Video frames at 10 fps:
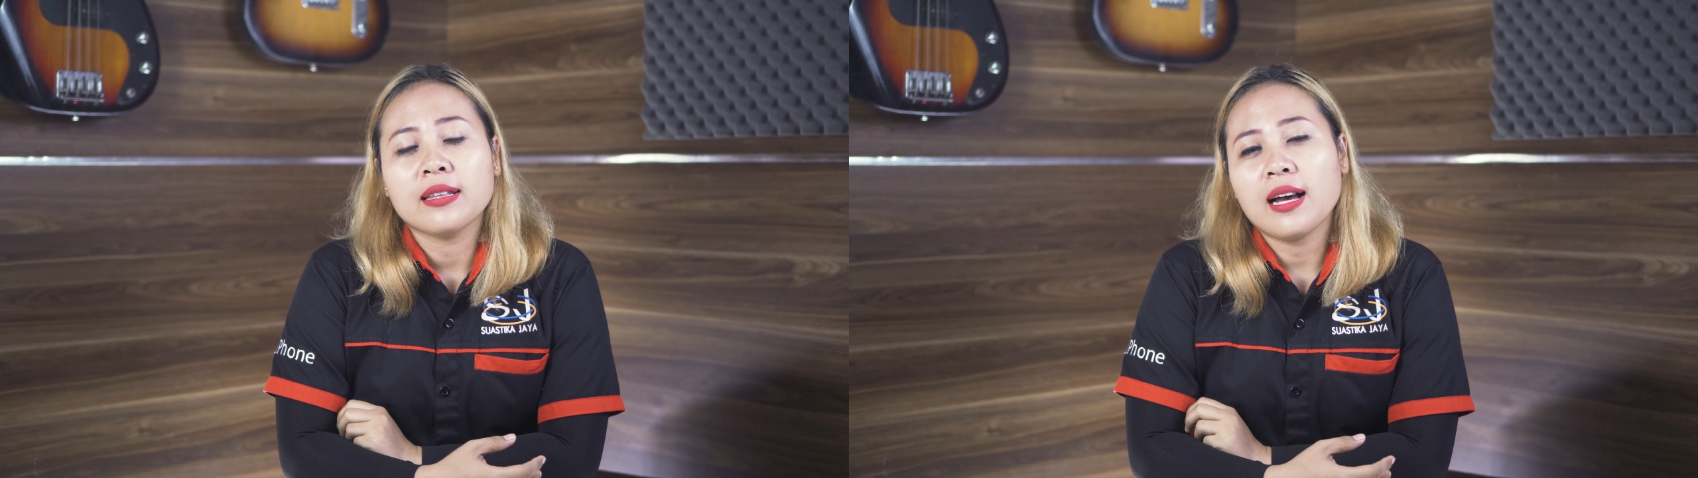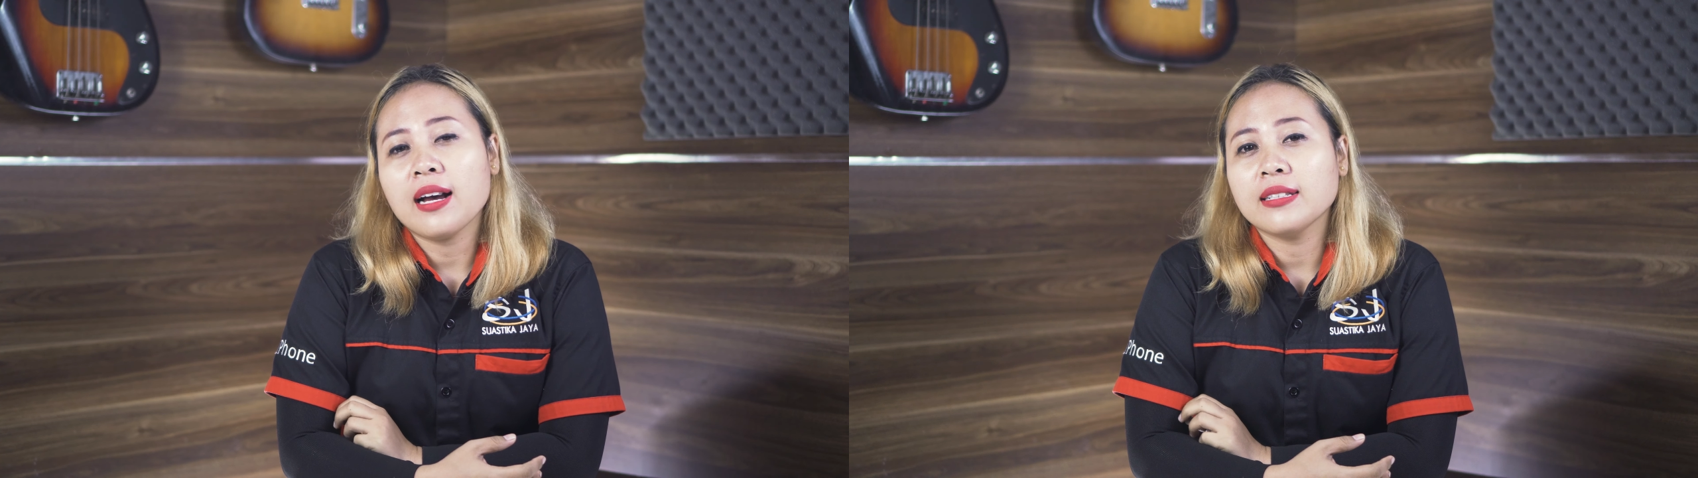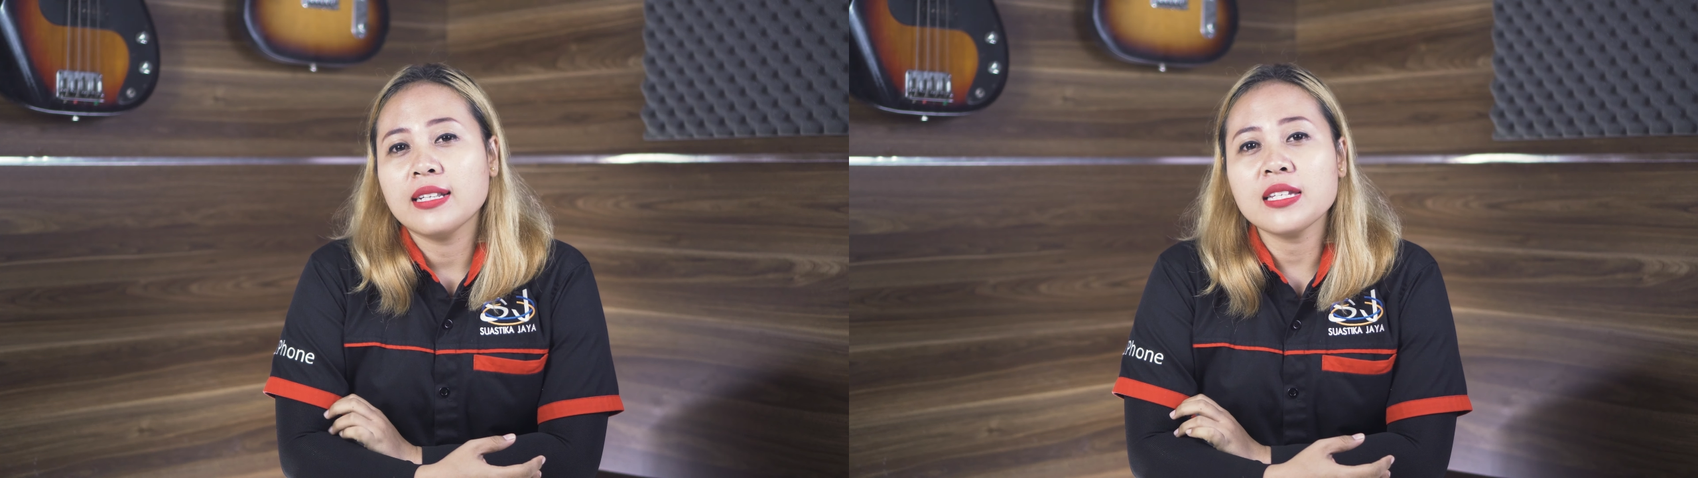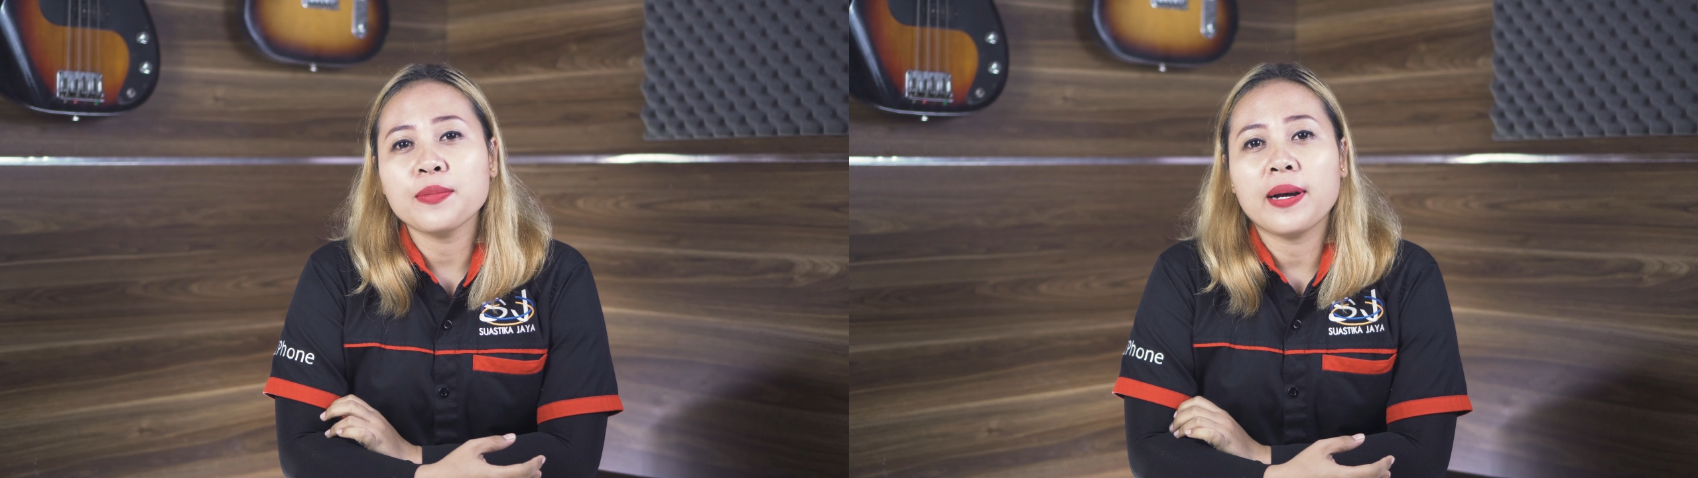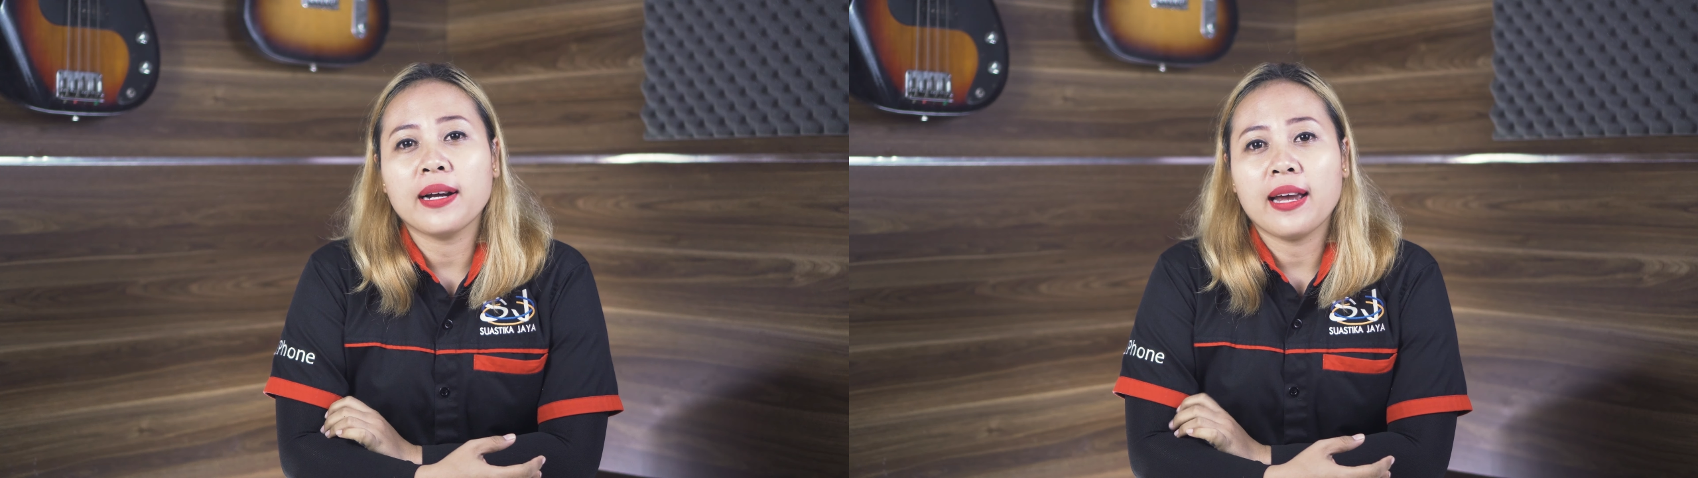tak hanya
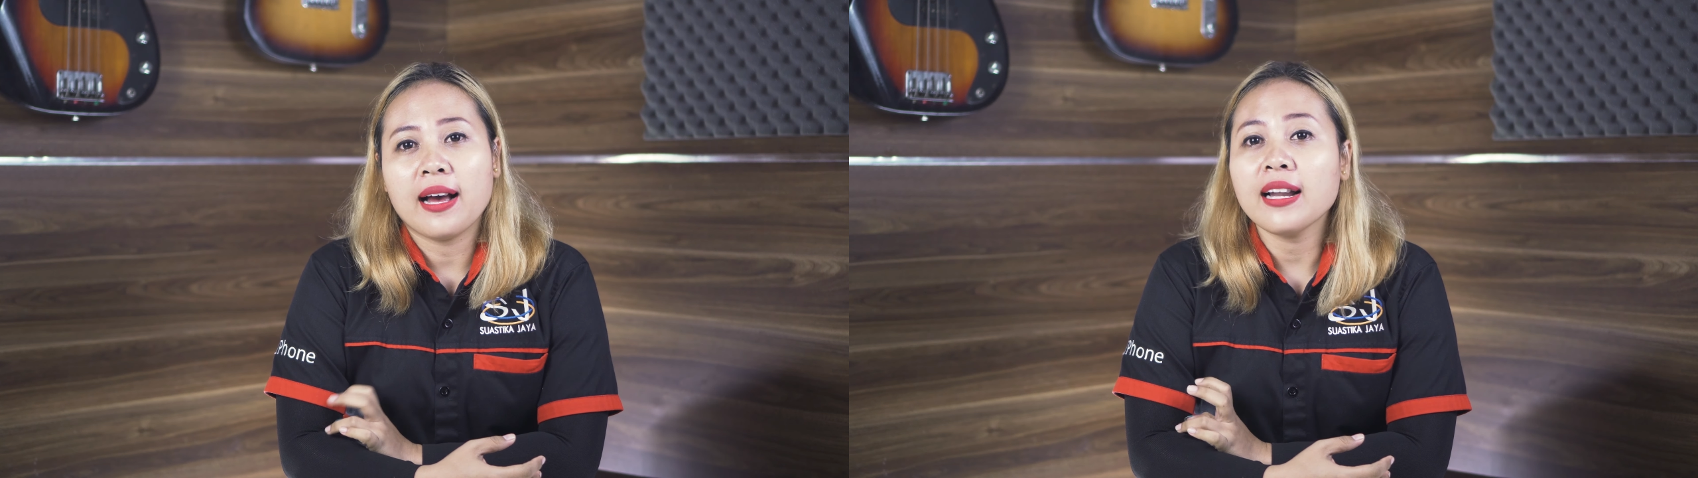sebagai